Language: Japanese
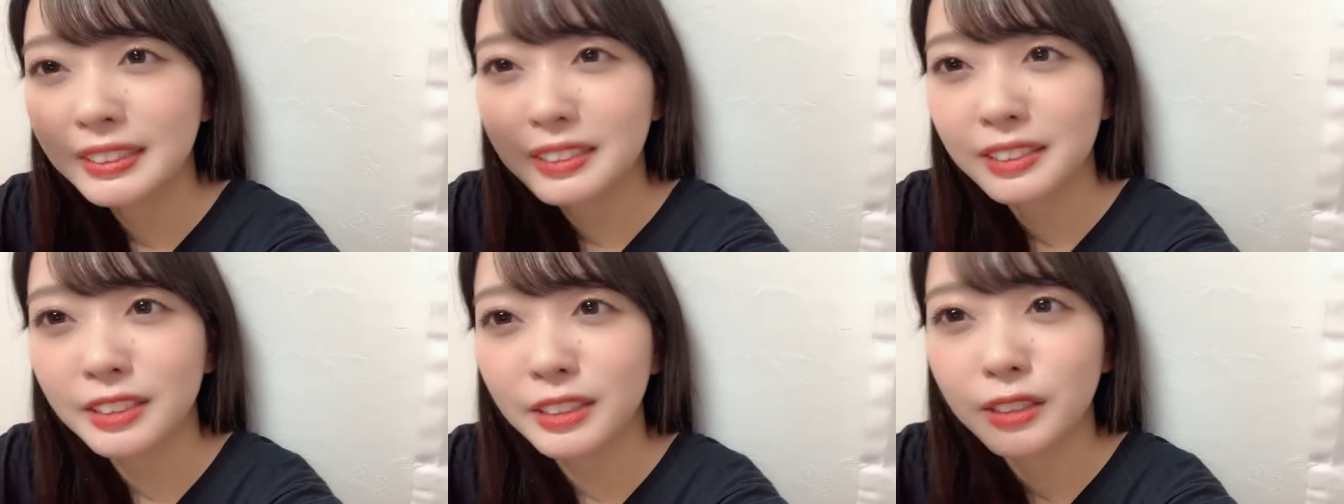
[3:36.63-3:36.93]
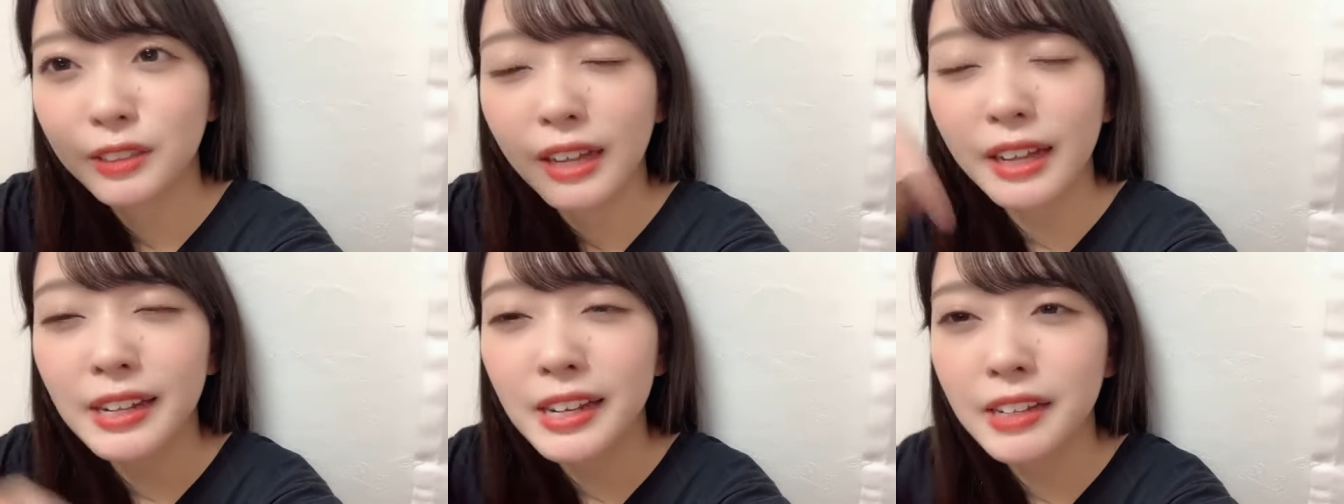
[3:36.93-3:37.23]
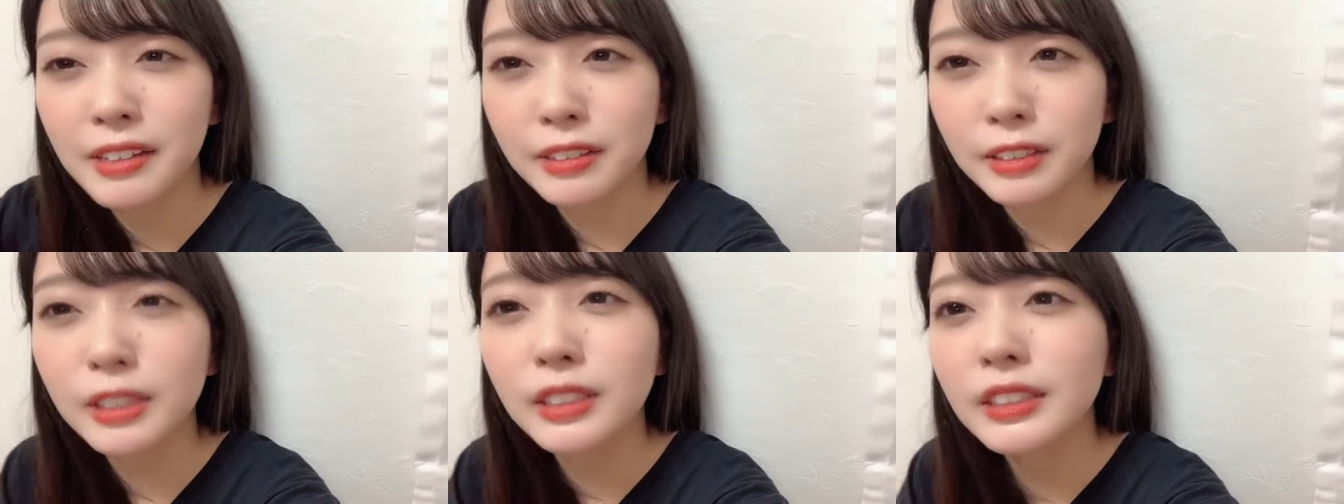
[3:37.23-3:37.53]
ずっと
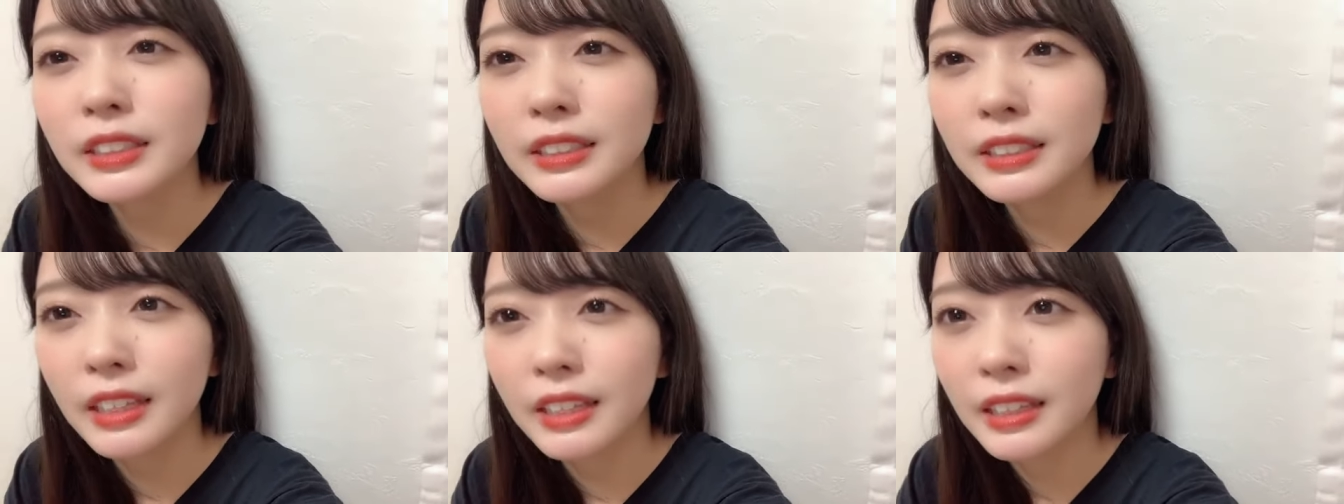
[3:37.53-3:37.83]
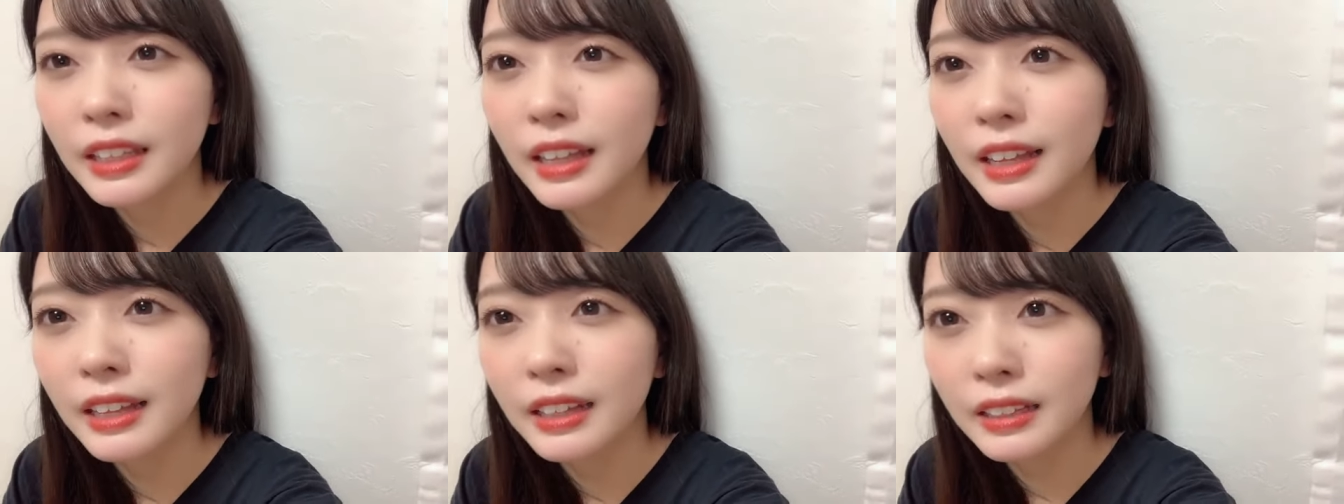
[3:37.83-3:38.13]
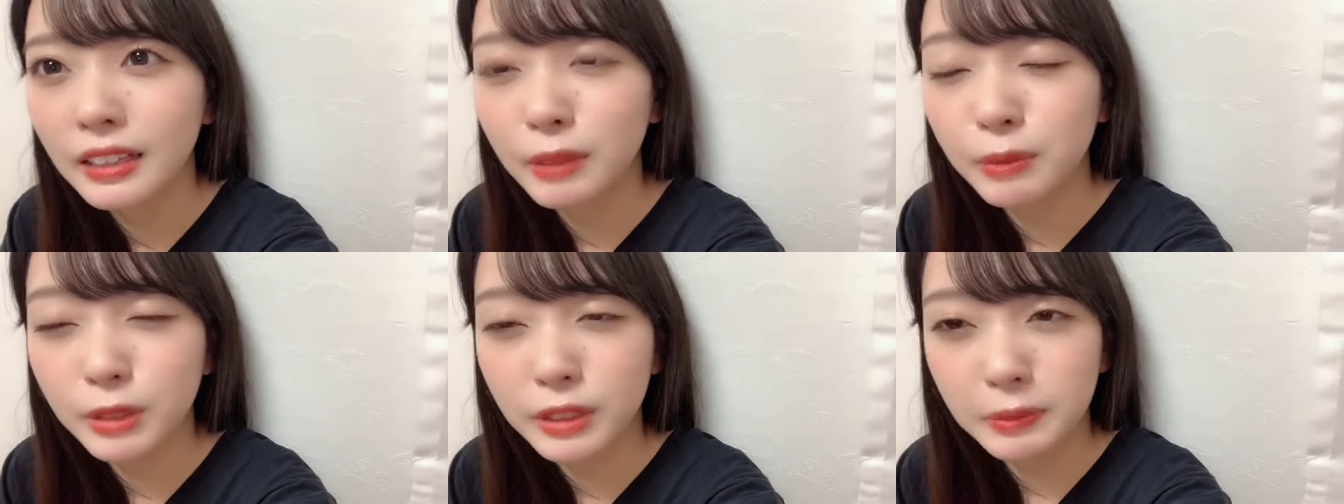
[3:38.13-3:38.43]
アナウンスしてて
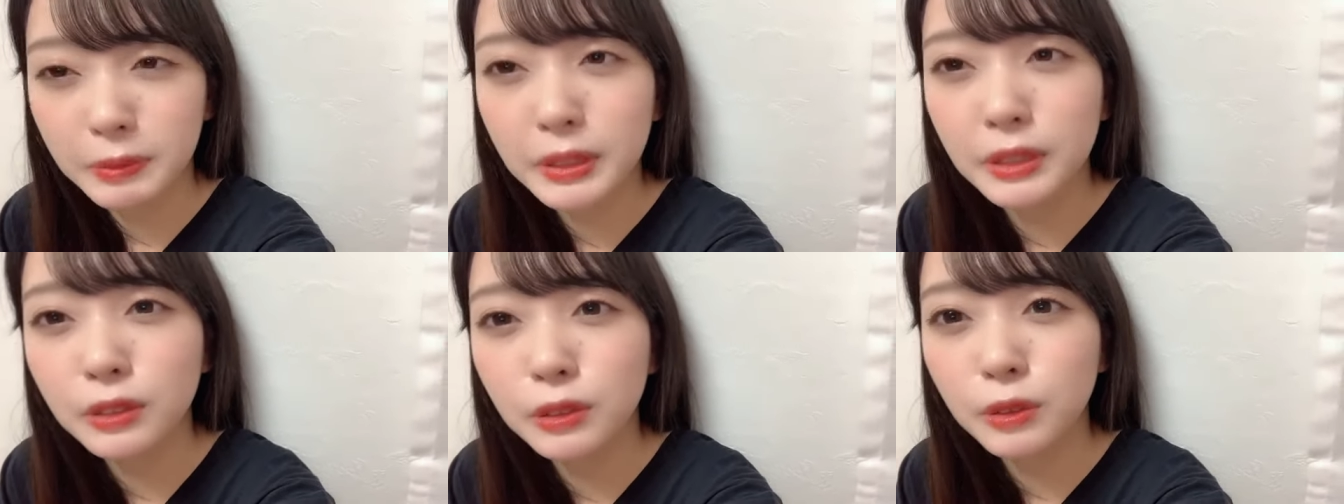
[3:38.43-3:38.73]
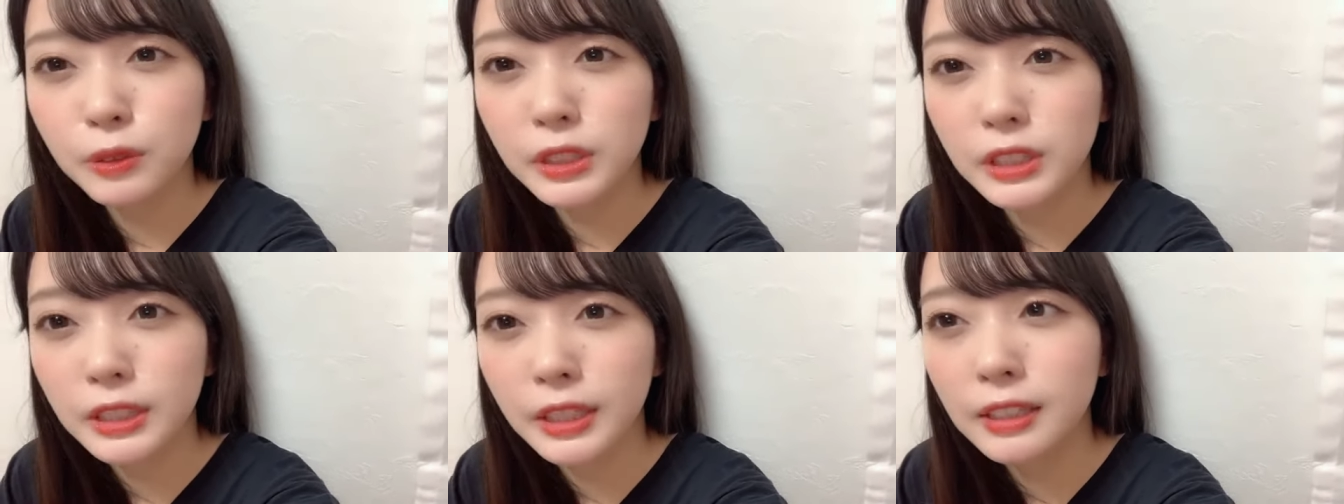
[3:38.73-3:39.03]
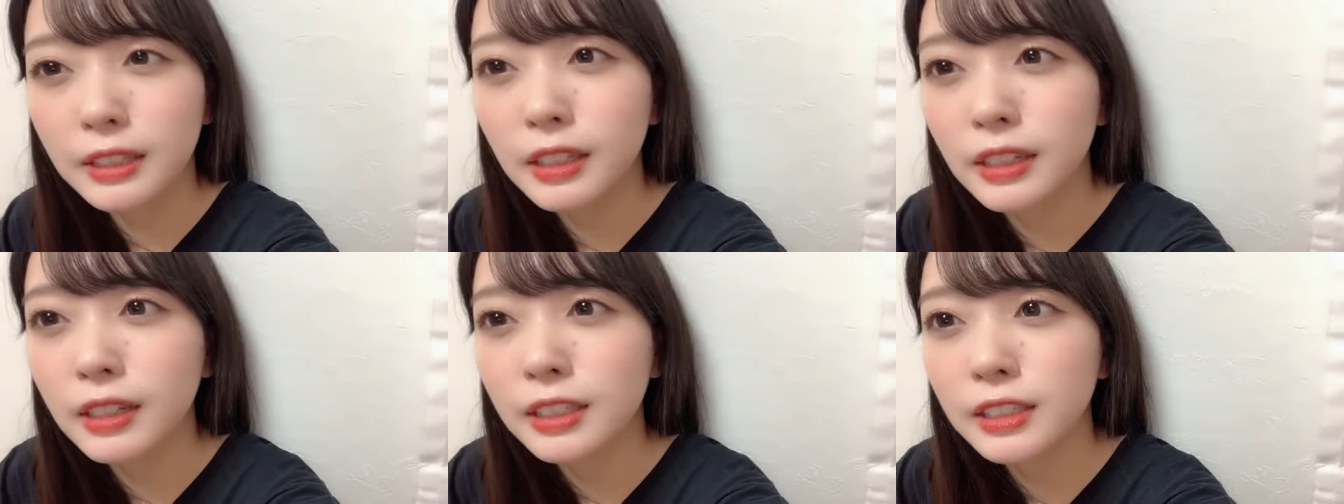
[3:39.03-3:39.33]
でも別にそれは仕
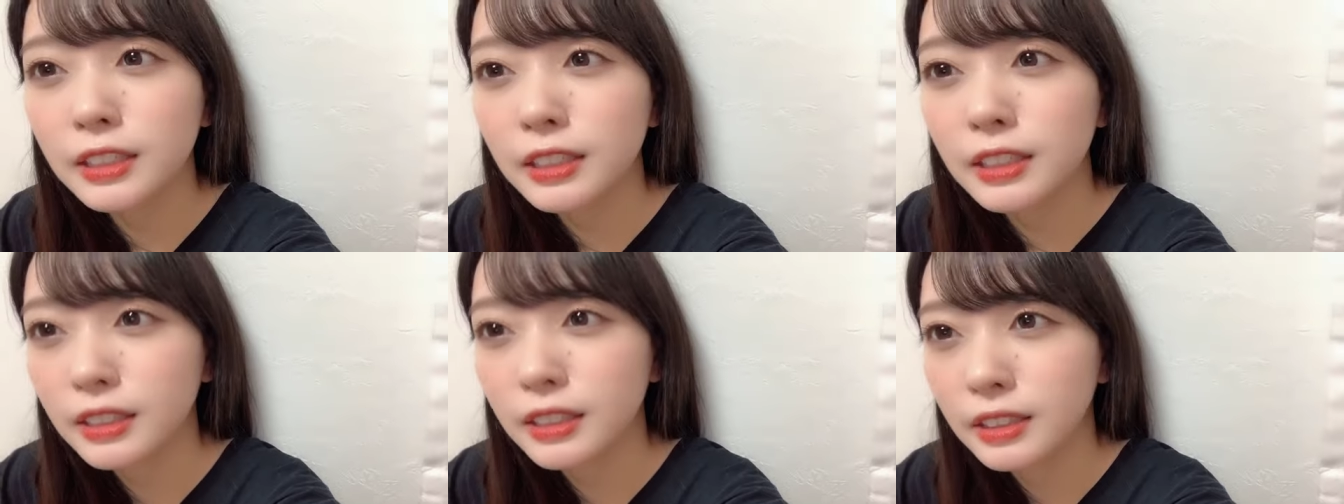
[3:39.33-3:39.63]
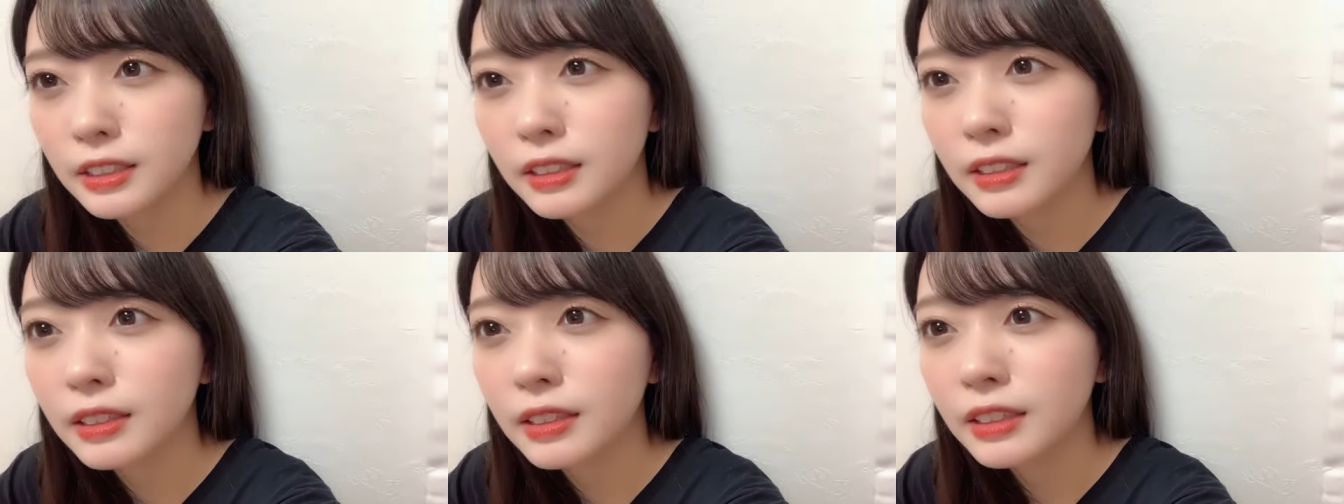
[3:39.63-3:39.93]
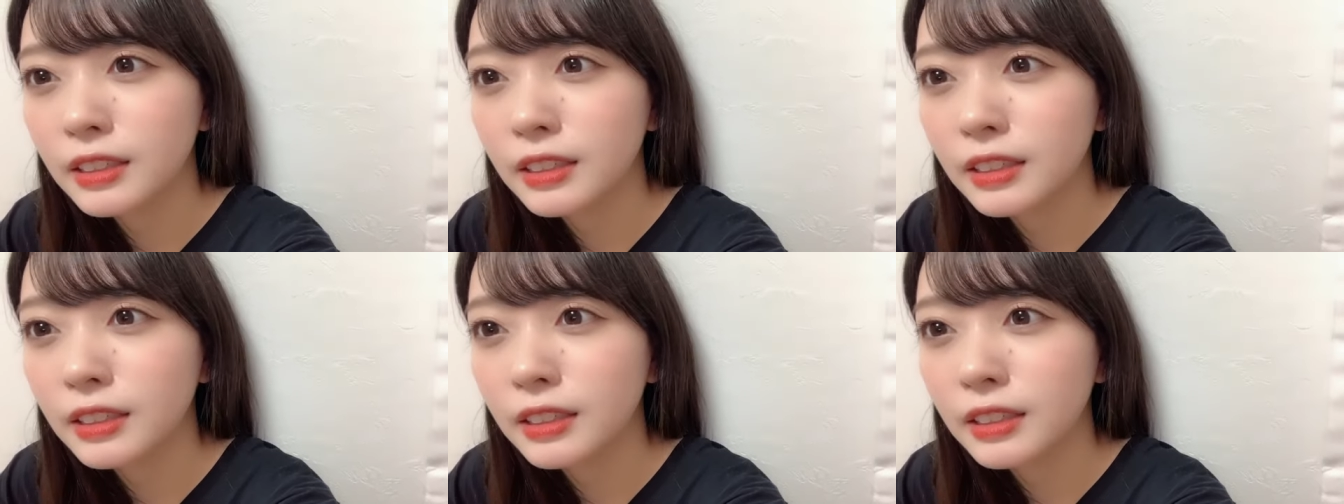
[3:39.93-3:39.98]
方ないじゃないですか